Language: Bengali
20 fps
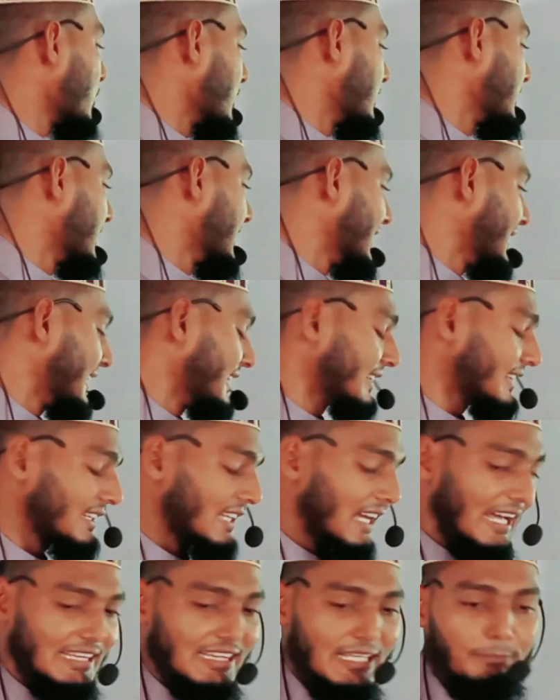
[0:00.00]
মুসল্লিন
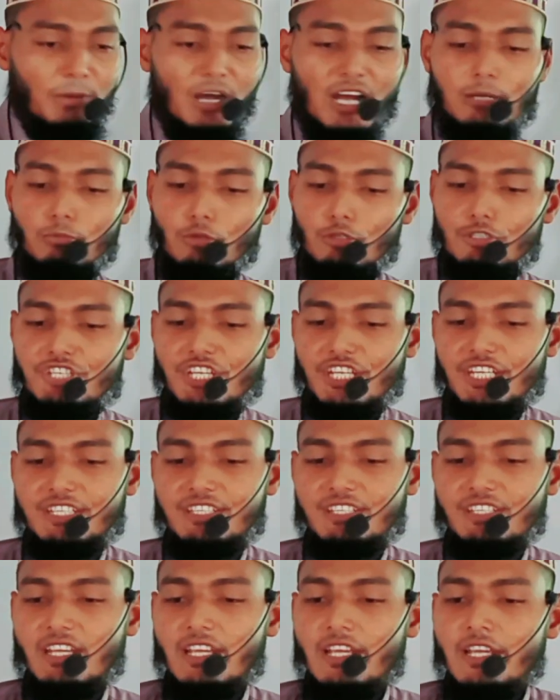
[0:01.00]
আল্লাহ পাক বলছেন
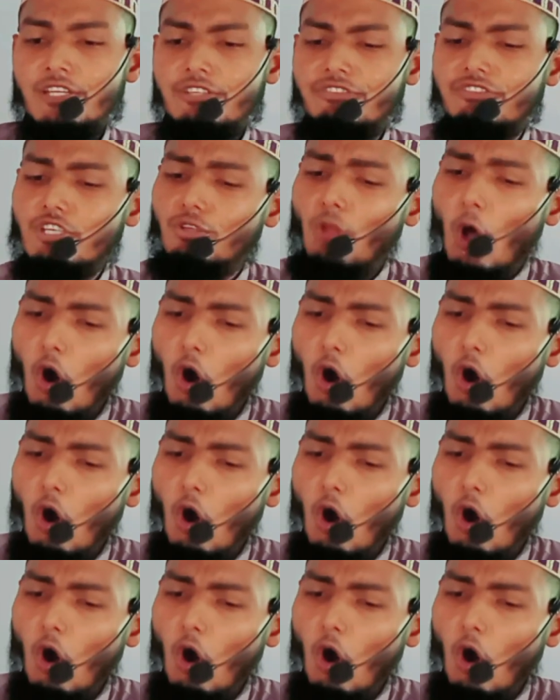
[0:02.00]
যে